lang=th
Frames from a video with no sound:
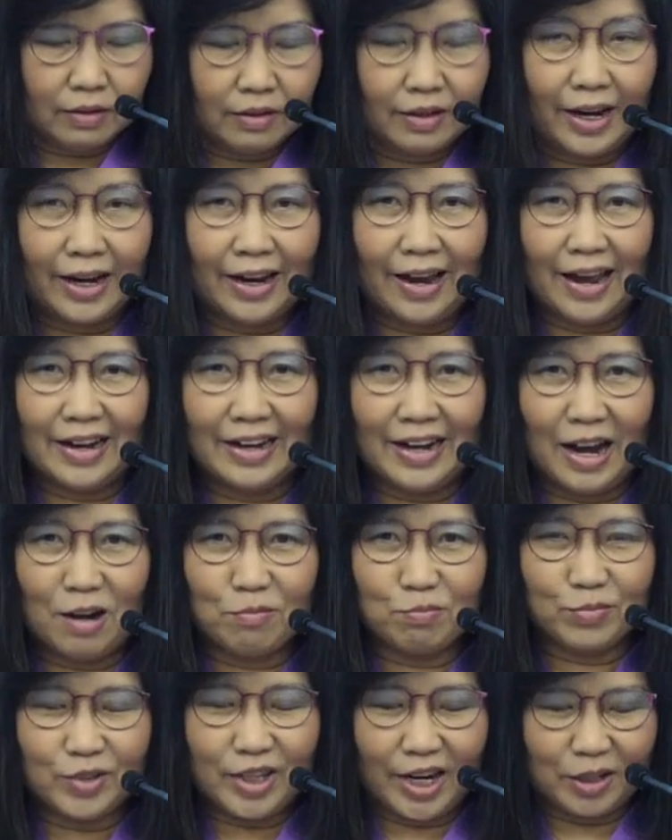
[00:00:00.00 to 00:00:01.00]
ในการ
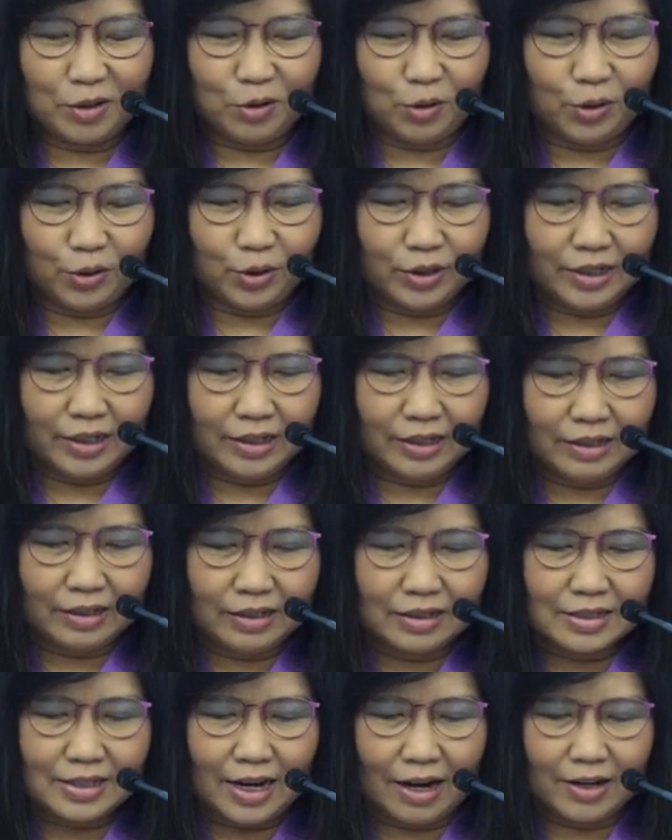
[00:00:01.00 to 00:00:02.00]
นำเทคโนโลยี
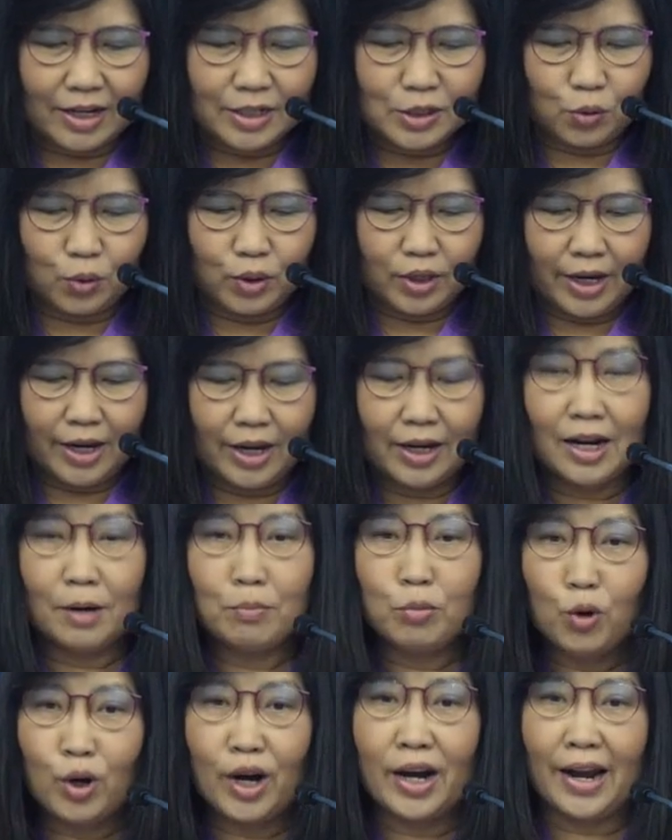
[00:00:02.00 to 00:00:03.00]
สารสนเทศและ
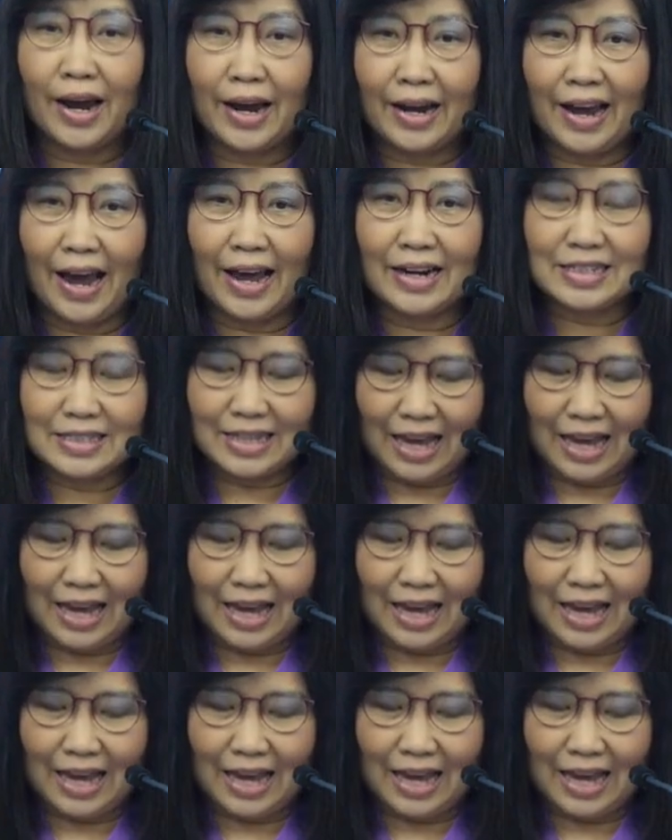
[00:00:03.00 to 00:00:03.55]
บูรณาการ